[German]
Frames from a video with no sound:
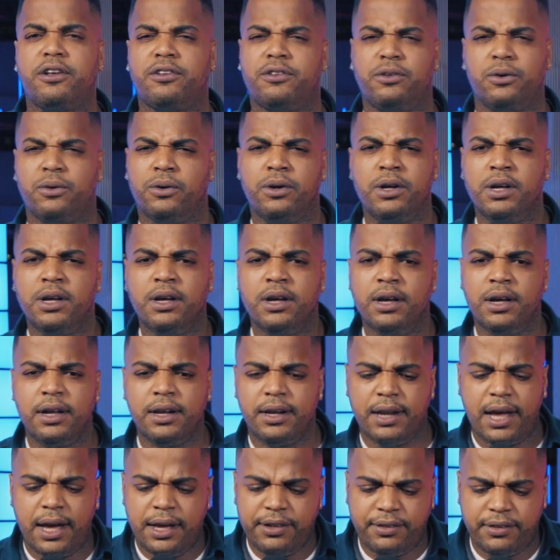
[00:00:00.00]
Ich so,
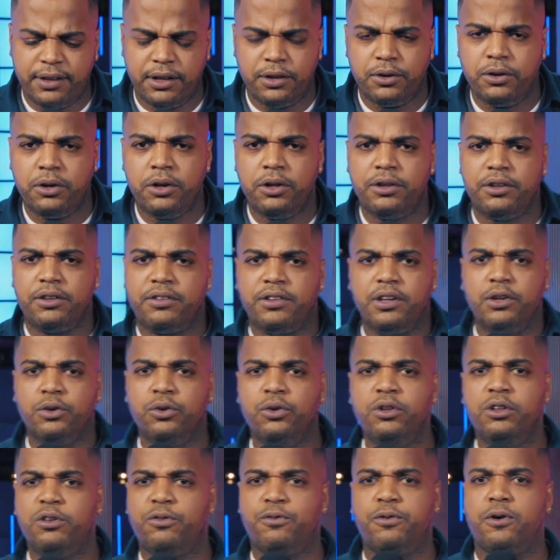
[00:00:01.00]
Nein, sing nicht, ich sing
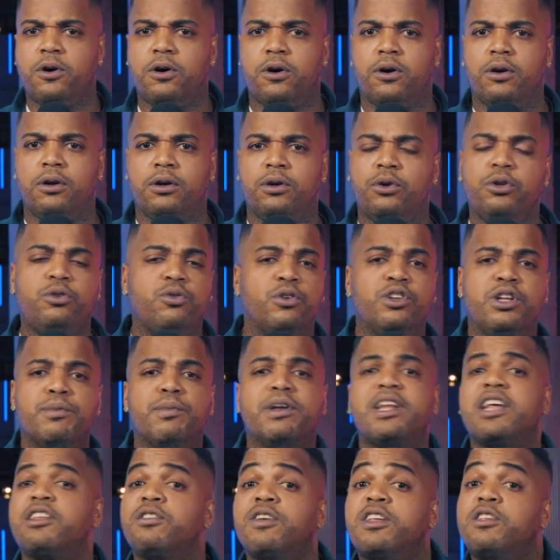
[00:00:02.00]
nichts vor. Leute tun
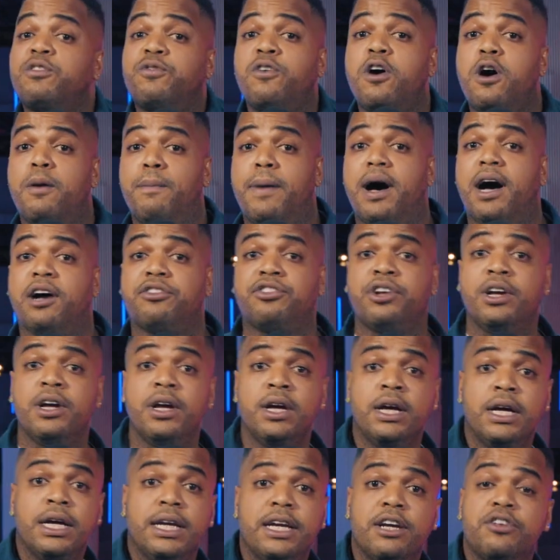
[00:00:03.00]
immer, dass du das vormachst.
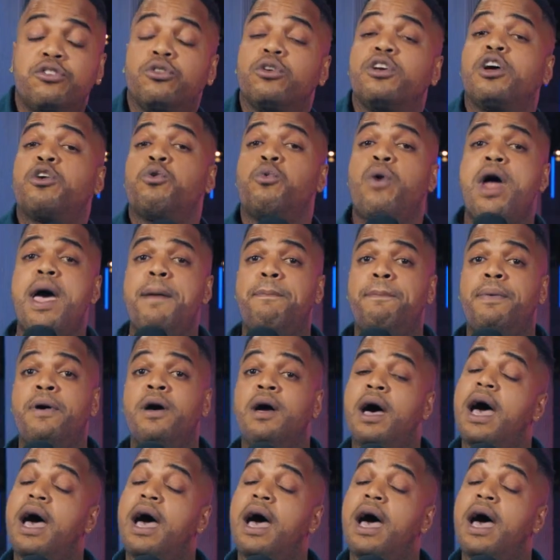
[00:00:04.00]
Ich so, ich rap.